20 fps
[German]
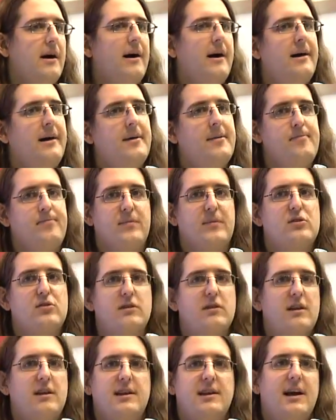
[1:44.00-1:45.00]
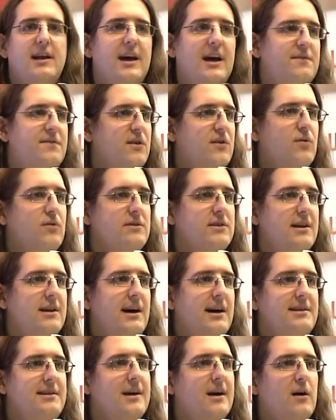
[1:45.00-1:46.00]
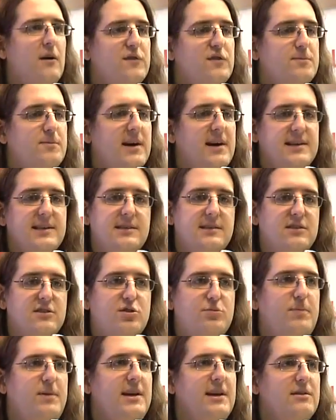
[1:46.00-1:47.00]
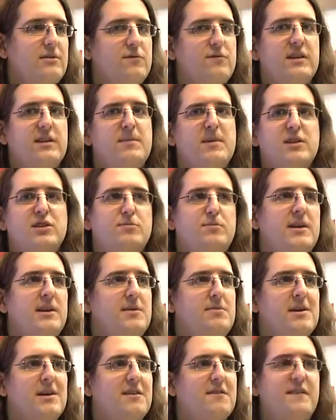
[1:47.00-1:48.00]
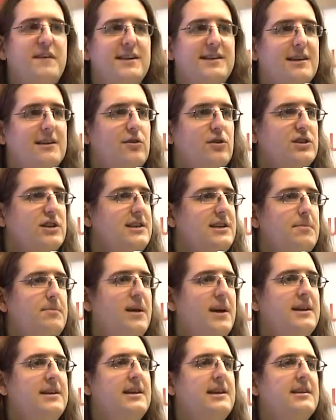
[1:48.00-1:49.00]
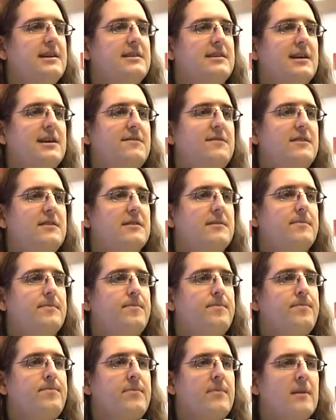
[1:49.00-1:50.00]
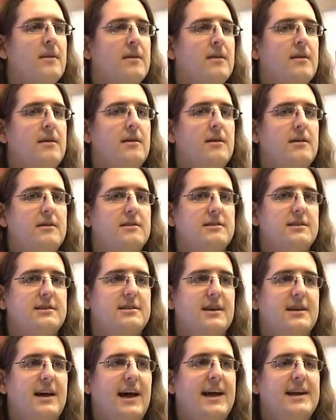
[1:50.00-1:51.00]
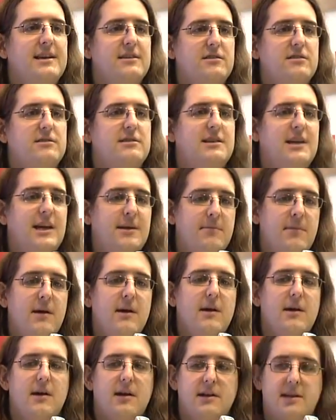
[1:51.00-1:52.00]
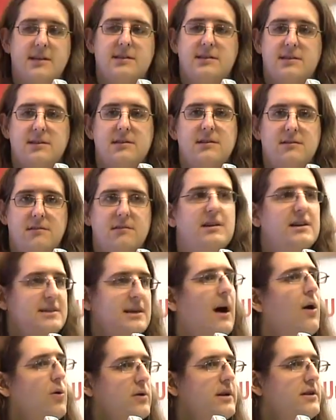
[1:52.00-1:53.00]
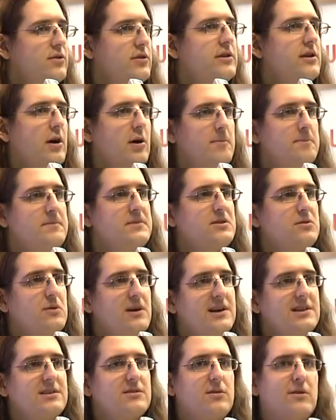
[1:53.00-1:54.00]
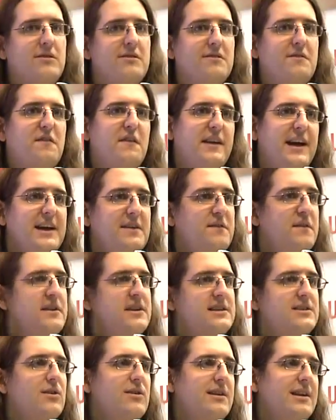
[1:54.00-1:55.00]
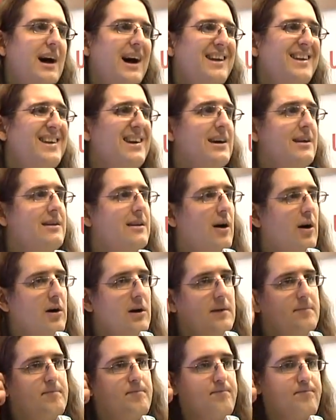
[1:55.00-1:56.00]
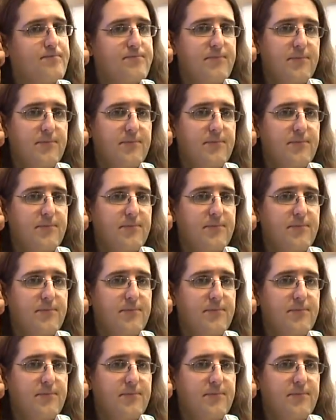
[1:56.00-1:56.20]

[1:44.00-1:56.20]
ähm, sondern ich kann einfach runterladen, draufschmeißen, spielen und wenn mir das Spiel nicht mehr gefällt, dann lösche ich die PND-Datei wieder. Das ist dann ein eigenes System. Das ist auch natürlich Open Source und vielleicht findet es noch in anderen ähm,